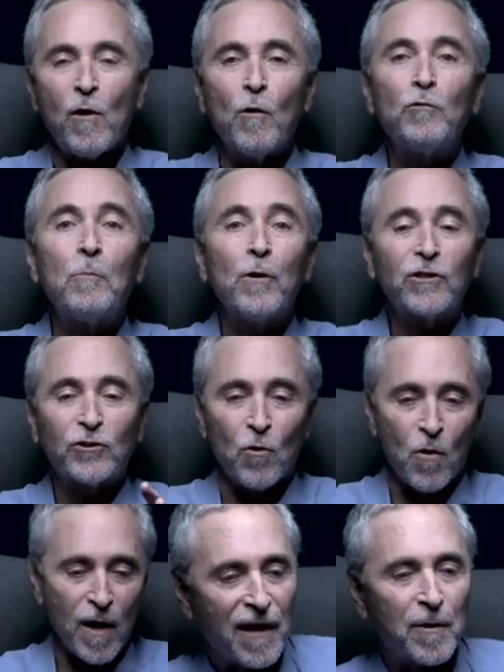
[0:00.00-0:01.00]
зашли в книжный
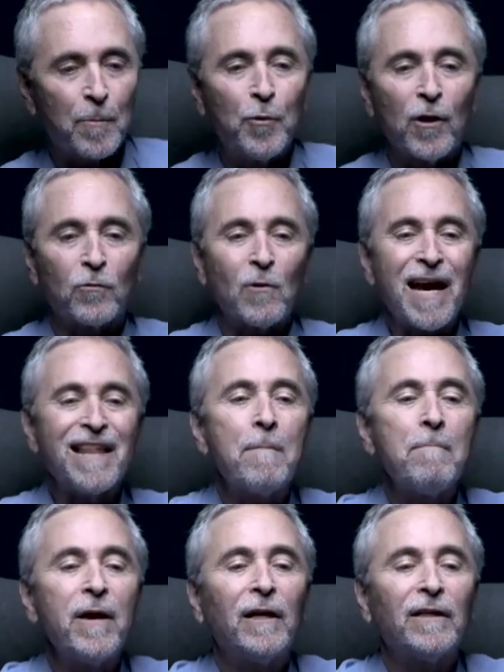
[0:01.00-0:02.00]
магазин, и
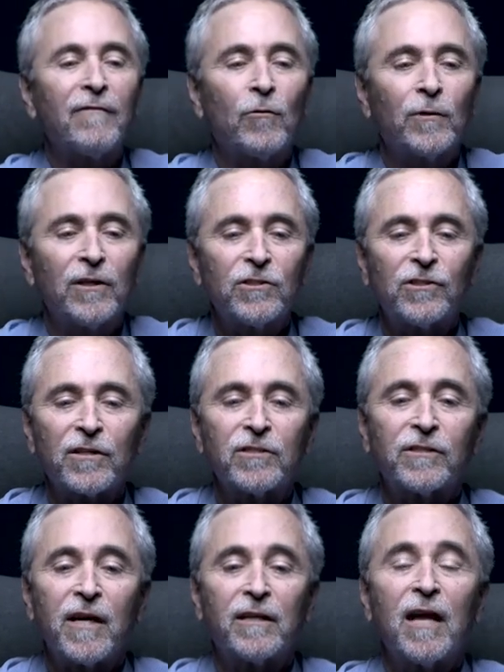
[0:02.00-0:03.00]
посреди отдела религии
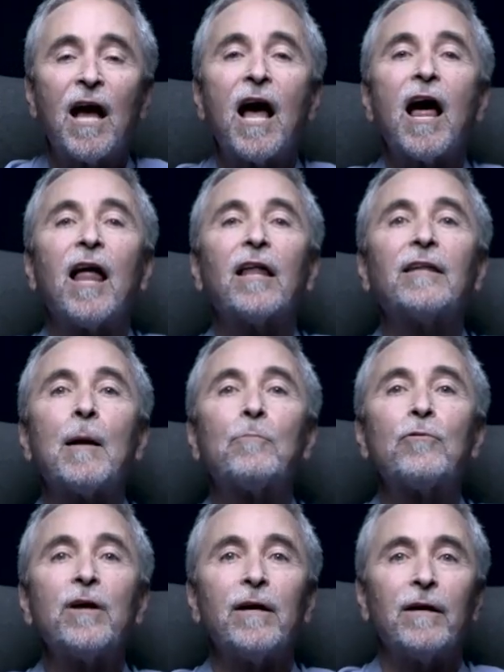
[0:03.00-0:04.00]
была книга с названием
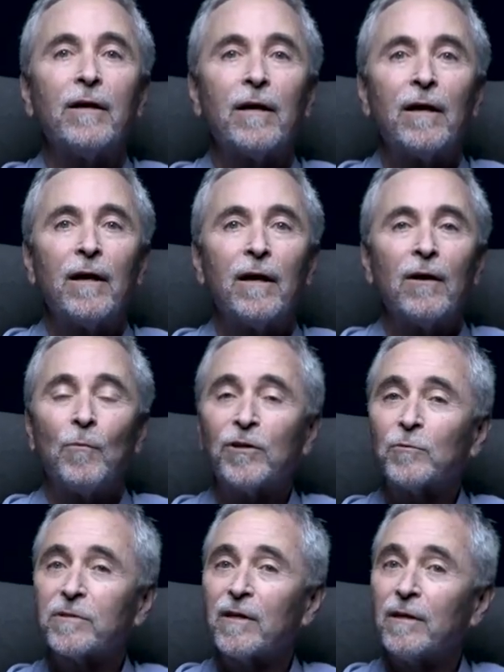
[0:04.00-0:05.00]
«Лабри». Это
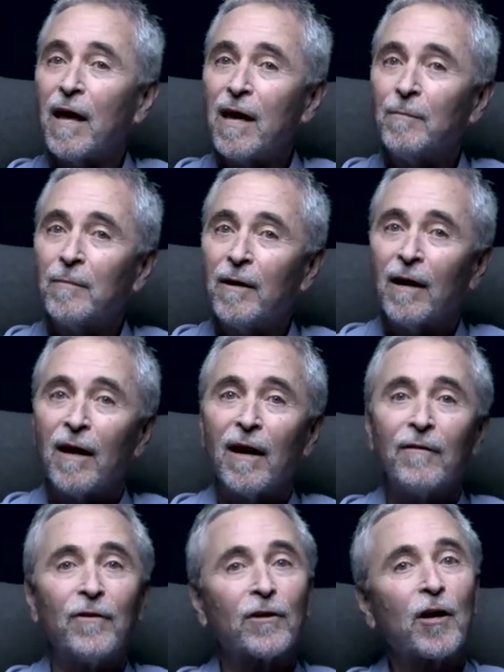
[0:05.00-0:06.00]
было название
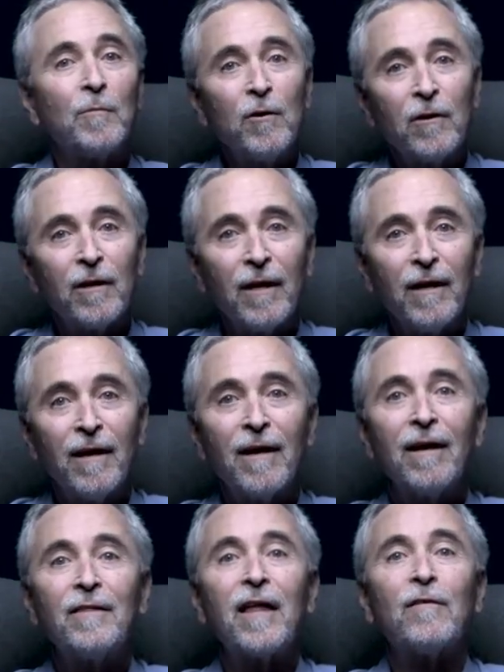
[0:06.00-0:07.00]
общины, в которой жил
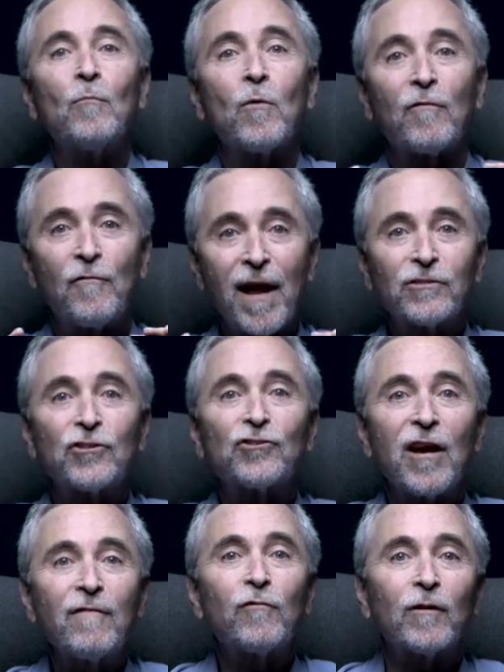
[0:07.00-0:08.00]
Фрэнсис Шафер.
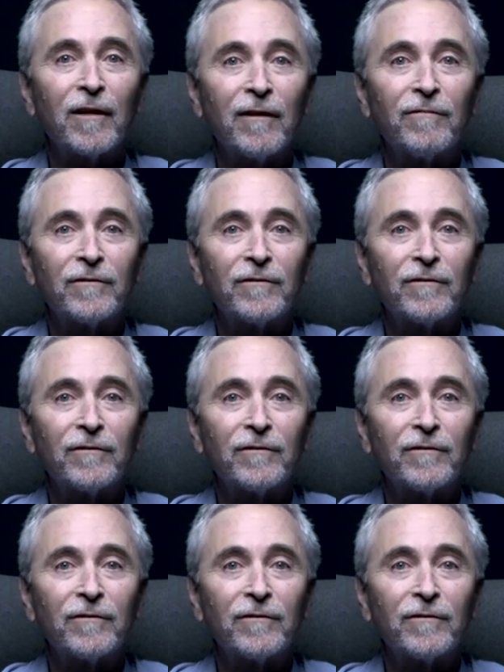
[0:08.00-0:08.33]
И там была